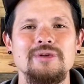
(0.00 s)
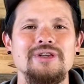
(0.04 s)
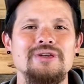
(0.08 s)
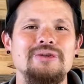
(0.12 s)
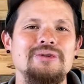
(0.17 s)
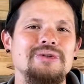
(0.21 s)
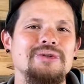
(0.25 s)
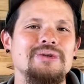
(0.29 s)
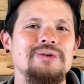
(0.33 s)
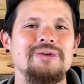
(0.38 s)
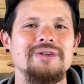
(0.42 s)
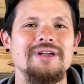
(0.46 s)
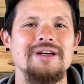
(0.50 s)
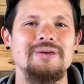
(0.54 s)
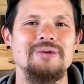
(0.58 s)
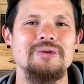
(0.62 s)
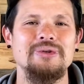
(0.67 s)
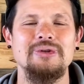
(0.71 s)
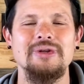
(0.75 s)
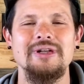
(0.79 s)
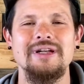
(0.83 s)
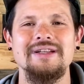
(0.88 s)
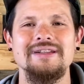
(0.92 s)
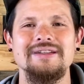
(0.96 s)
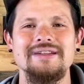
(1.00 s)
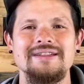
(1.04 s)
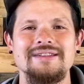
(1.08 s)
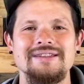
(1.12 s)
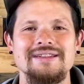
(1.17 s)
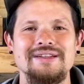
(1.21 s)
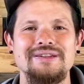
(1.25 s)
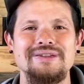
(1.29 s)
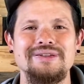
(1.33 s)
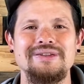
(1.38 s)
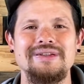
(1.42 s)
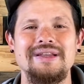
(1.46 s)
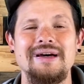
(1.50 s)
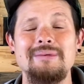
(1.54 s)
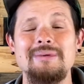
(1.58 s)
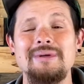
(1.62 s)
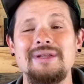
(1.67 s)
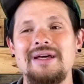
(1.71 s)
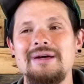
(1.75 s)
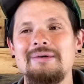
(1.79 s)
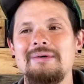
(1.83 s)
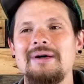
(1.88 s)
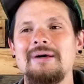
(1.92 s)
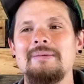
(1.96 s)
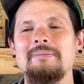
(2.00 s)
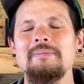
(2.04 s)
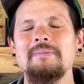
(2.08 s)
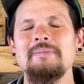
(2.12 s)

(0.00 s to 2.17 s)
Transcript: 聞くようなことなんですけどダビデは